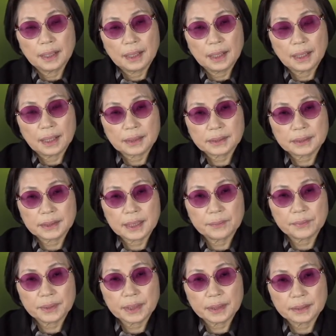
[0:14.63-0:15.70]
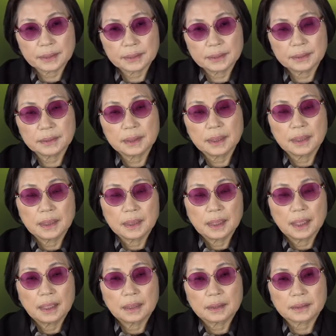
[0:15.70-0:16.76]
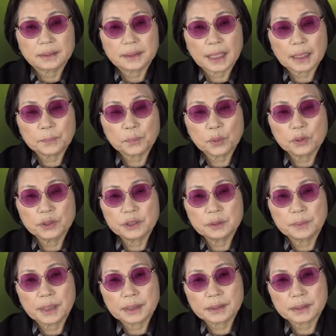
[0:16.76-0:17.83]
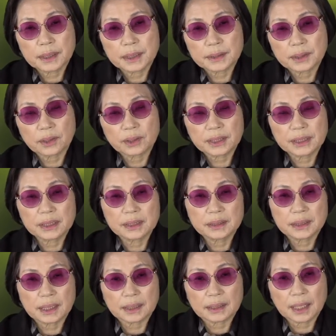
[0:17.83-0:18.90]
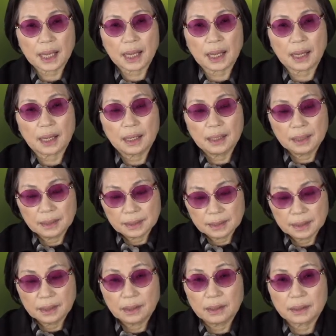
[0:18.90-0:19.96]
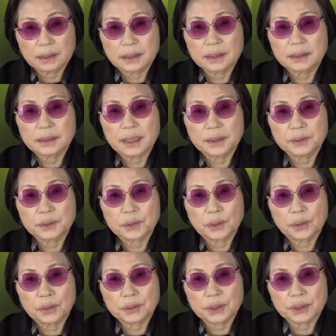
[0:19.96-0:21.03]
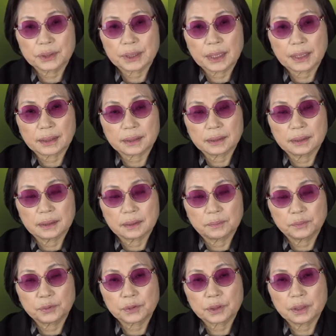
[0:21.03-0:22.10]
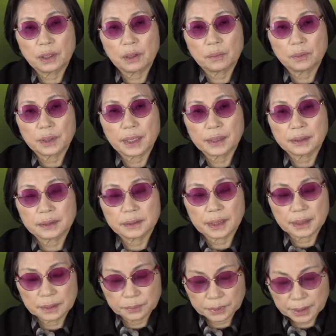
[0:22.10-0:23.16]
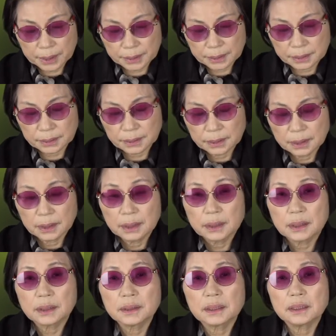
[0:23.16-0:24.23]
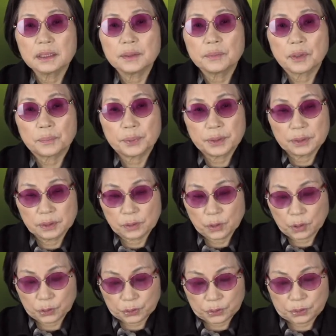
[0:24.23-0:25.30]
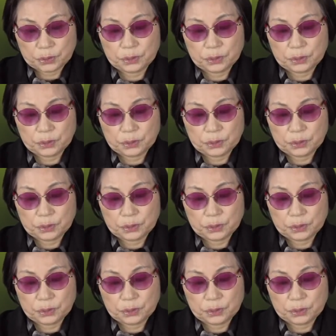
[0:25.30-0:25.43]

아, 지난번에는 어, 생폴 드방스에서 길을 찾다 어, 그 책으로 저희가 어, 북클럽을 했는데 이번에는 흔들리며 피는 꽃.